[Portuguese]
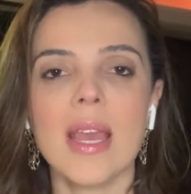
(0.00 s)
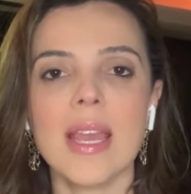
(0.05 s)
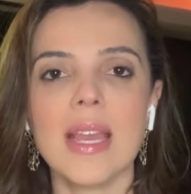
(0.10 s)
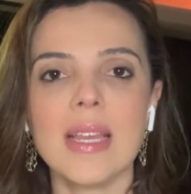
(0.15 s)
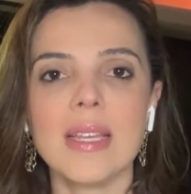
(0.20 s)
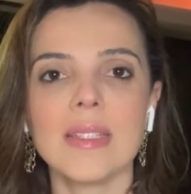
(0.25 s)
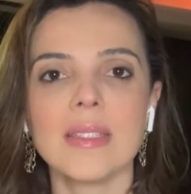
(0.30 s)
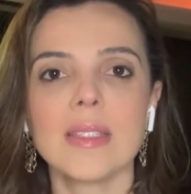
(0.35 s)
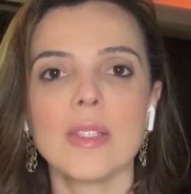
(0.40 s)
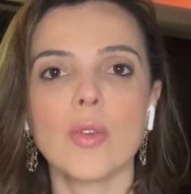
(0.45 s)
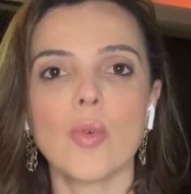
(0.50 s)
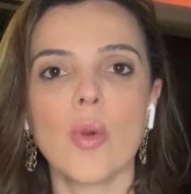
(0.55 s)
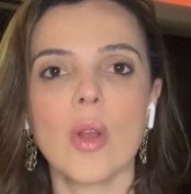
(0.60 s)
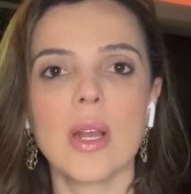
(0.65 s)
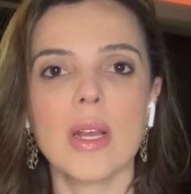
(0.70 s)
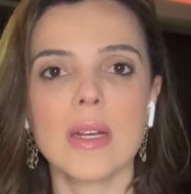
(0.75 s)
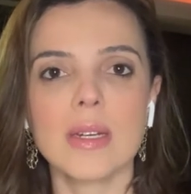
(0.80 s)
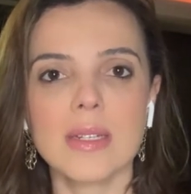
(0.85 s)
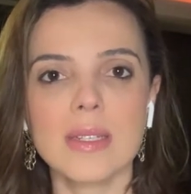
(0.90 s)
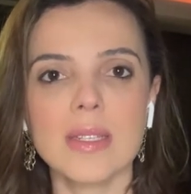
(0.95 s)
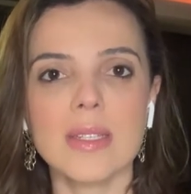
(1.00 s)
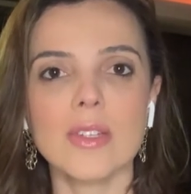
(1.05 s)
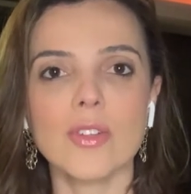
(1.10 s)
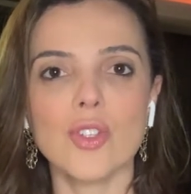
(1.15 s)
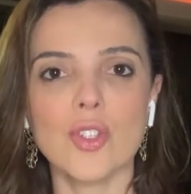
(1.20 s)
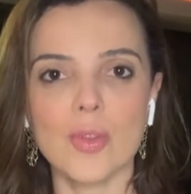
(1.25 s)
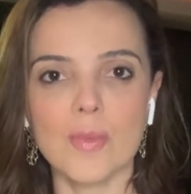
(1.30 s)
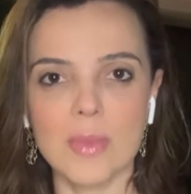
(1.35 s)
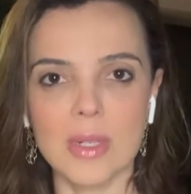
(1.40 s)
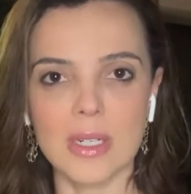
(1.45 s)
entre o câncer
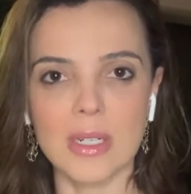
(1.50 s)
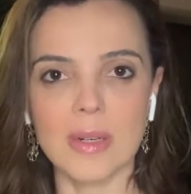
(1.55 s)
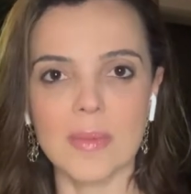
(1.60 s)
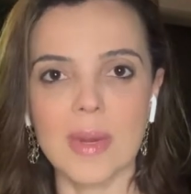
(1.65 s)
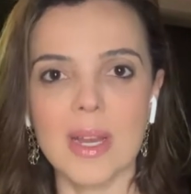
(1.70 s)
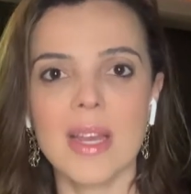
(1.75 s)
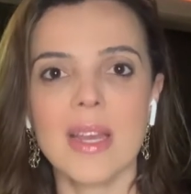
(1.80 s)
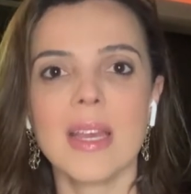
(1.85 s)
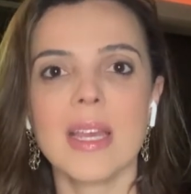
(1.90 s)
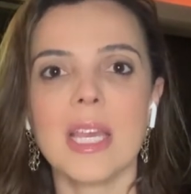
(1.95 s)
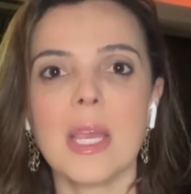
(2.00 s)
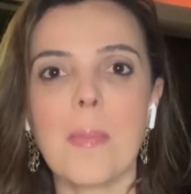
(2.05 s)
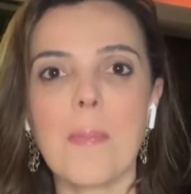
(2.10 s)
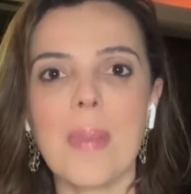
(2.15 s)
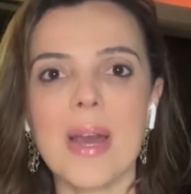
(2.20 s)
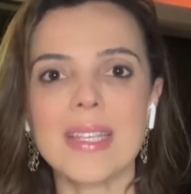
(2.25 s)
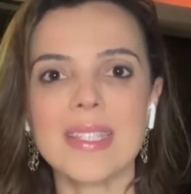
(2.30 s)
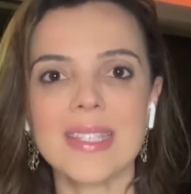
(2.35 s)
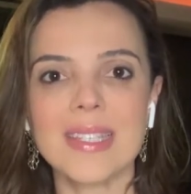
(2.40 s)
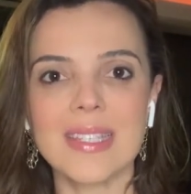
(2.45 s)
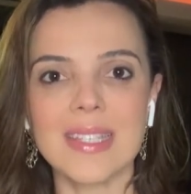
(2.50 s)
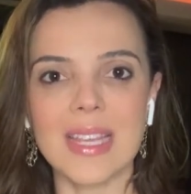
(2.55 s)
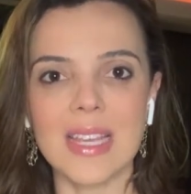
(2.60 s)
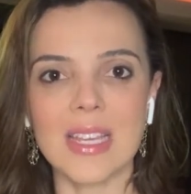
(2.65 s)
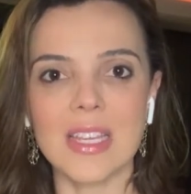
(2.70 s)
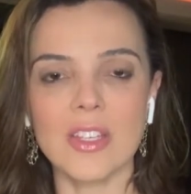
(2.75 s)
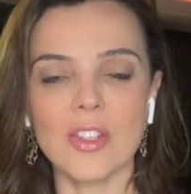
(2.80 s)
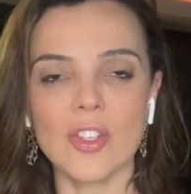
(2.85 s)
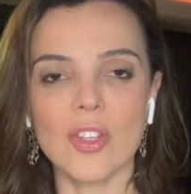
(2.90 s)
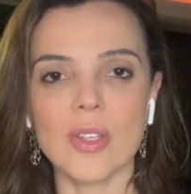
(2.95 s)
de mama e
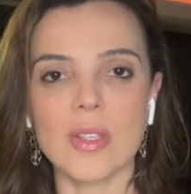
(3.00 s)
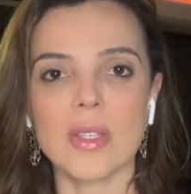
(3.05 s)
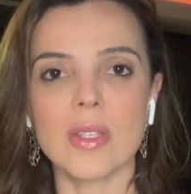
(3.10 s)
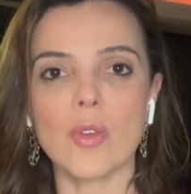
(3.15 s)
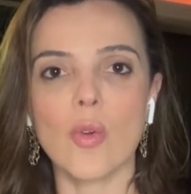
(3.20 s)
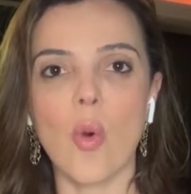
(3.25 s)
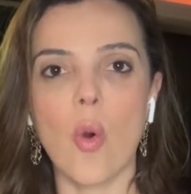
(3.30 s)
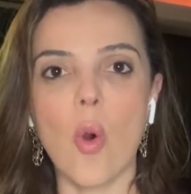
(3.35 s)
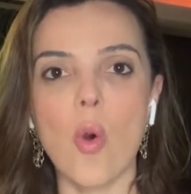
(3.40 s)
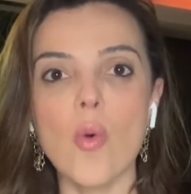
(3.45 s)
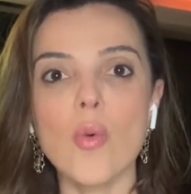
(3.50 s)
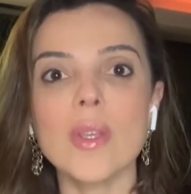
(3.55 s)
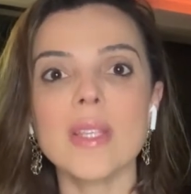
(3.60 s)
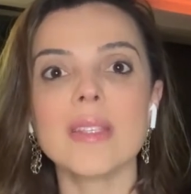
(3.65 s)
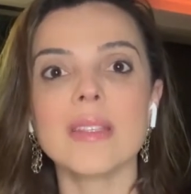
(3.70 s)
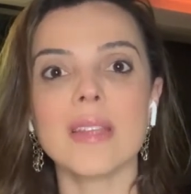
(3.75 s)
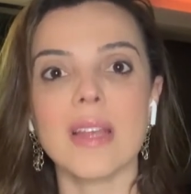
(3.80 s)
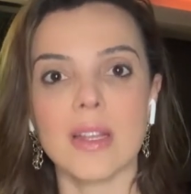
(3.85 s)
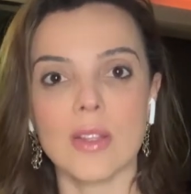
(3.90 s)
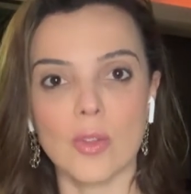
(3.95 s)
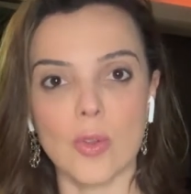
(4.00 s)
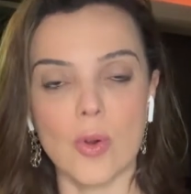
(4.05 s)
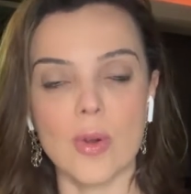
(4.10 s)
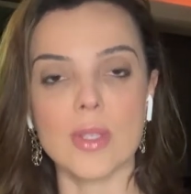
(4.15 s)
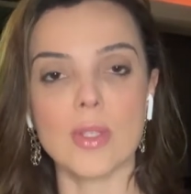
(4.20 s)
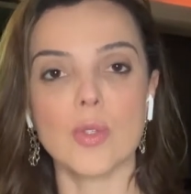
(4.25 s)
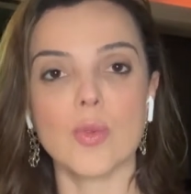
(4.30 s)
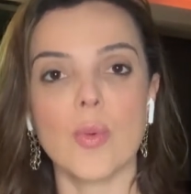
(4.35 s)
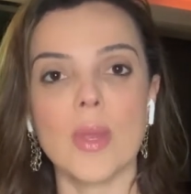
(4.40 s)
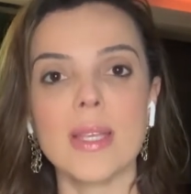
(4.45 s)
pacientes com
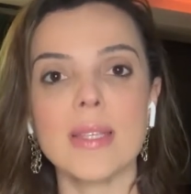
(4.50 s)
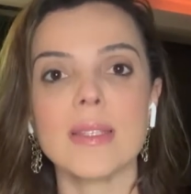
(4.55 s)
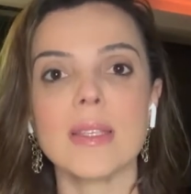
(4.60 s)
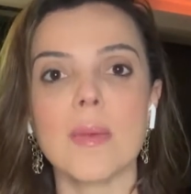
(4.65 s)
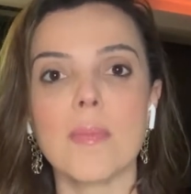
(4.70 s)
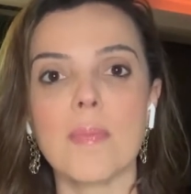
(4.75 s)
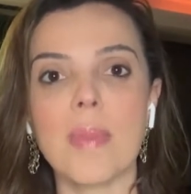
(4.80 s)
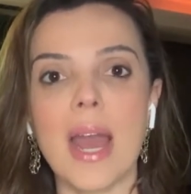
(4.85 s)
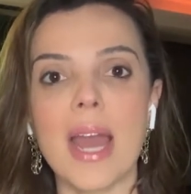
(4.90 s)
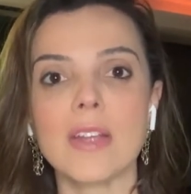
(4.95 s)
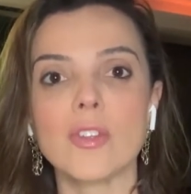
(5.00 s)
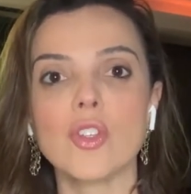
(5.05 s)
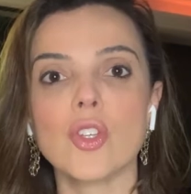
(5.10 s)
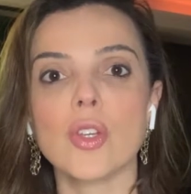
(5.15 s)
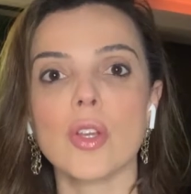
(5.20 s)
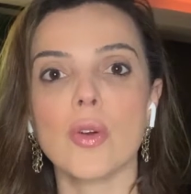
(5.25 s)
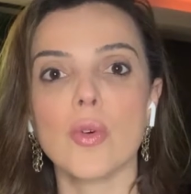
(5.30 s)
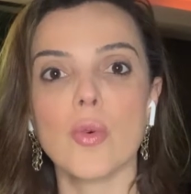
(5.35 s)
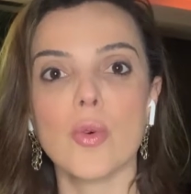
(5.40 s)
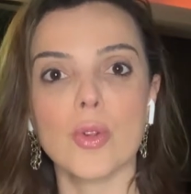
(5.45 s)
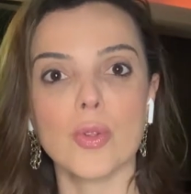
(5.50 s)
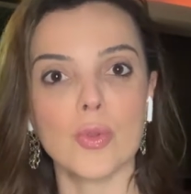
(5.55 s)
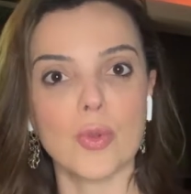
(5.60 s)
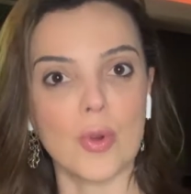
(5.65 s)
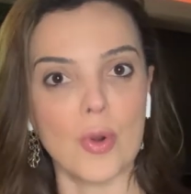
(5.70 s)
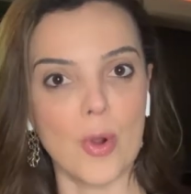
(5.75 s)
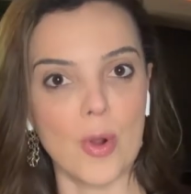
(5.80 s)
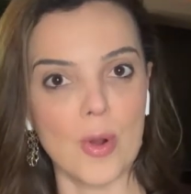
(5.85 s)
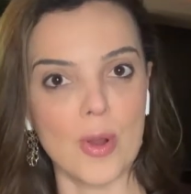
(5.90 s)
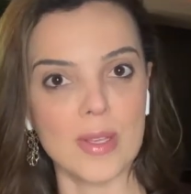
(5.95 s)
esteatose, doença hepática
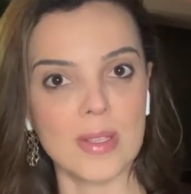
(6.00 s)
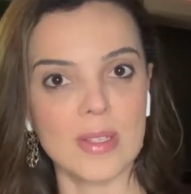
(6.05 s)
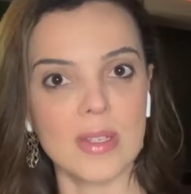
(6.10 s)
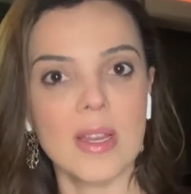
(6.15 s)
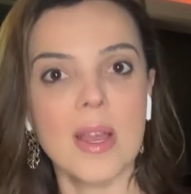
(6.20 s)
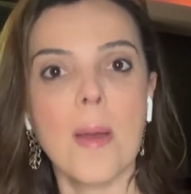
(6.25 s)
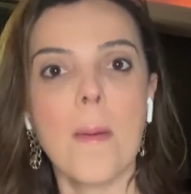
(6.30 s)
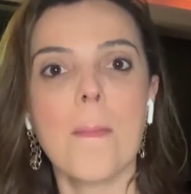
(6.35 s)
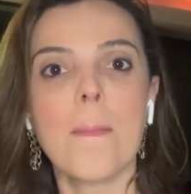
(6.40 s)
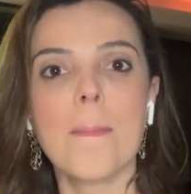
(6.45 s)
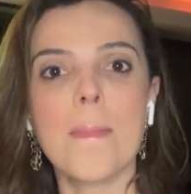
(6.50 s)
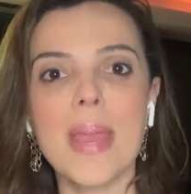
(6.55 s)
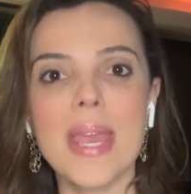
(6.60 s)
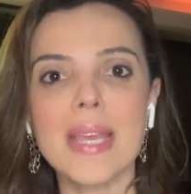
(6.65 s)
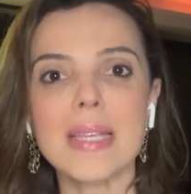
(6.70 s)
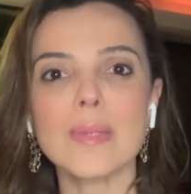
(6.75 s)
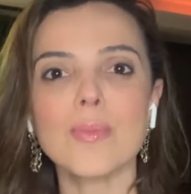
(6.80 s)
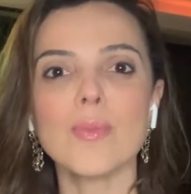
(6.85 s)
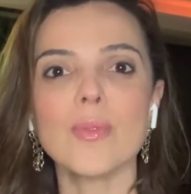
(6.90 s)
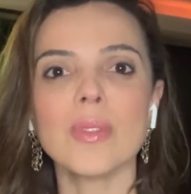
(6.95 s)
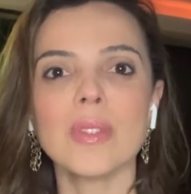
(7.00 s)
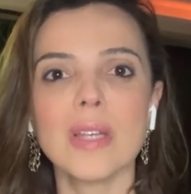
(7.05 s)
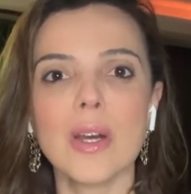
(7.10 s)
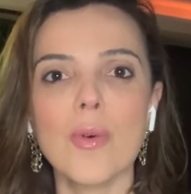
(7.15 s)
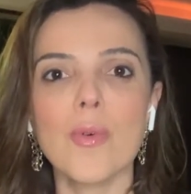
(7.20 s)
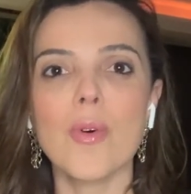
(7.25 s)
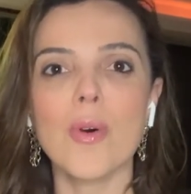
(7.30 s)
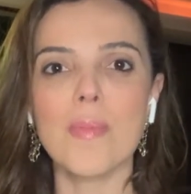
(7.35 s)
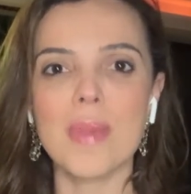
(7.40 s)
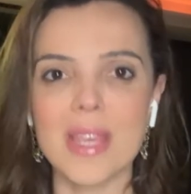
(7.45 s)
gordurosa, mesmo
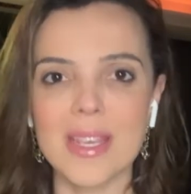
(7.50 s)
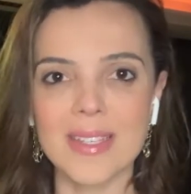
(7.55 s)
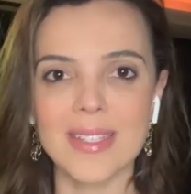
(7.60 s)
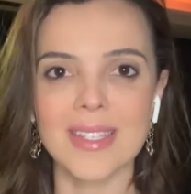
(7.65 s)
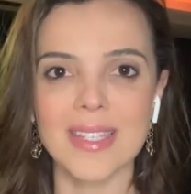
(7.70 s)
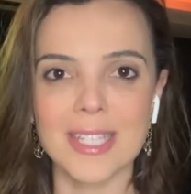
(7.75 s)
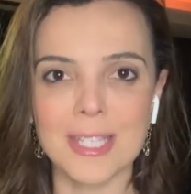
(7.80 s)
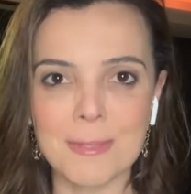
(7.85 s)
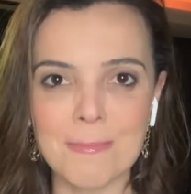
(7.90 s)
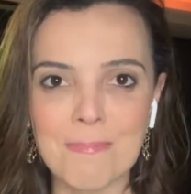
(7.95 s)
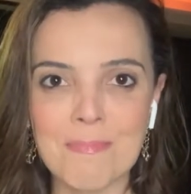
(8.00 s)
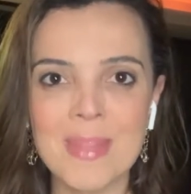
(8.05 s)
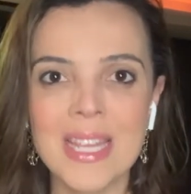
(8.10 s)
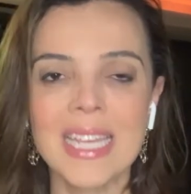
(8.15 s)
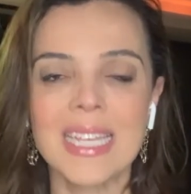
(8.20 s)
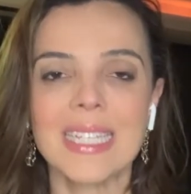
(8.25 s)
não obesas.